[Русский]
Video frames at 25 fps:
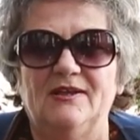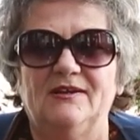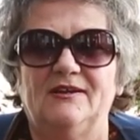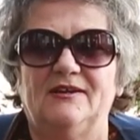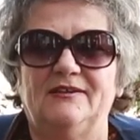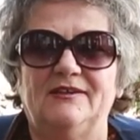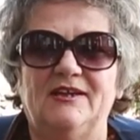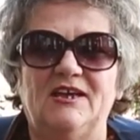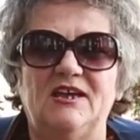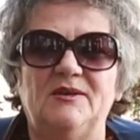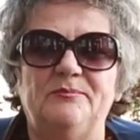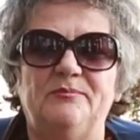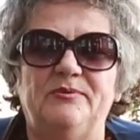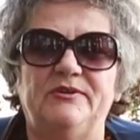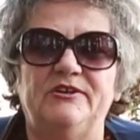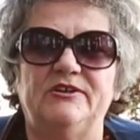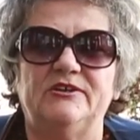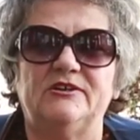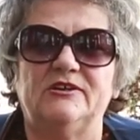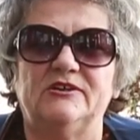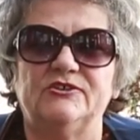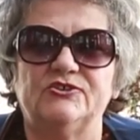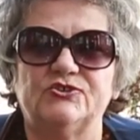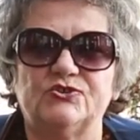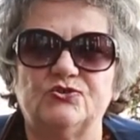когда я
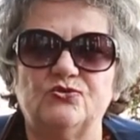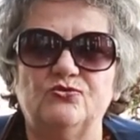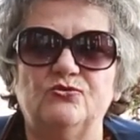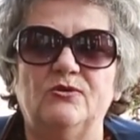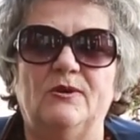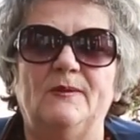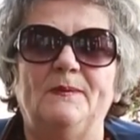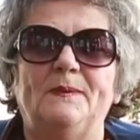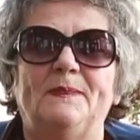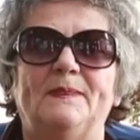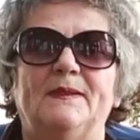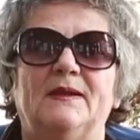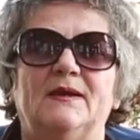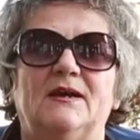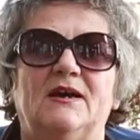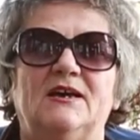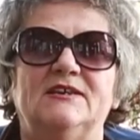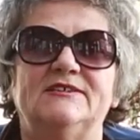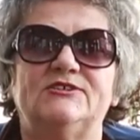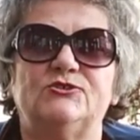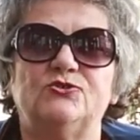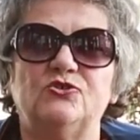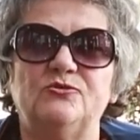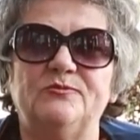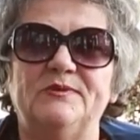перехожу
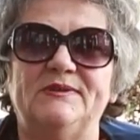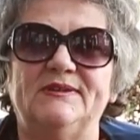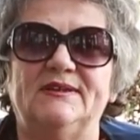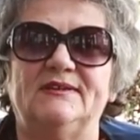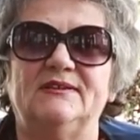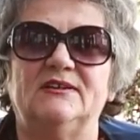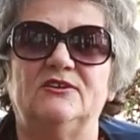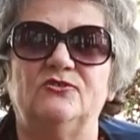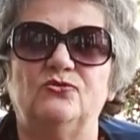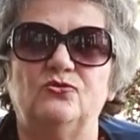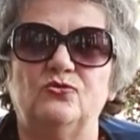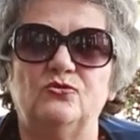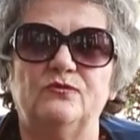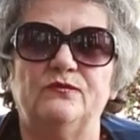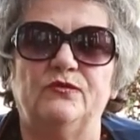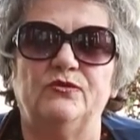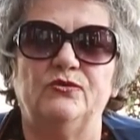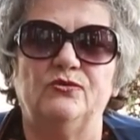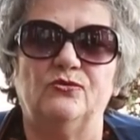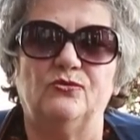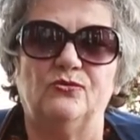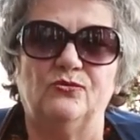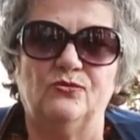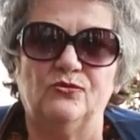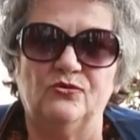особенно на
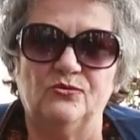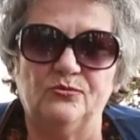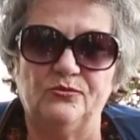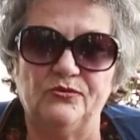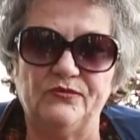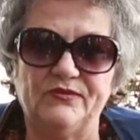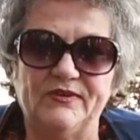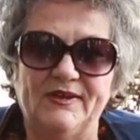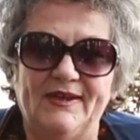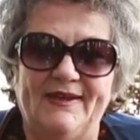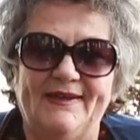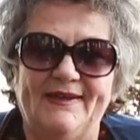новую обувь,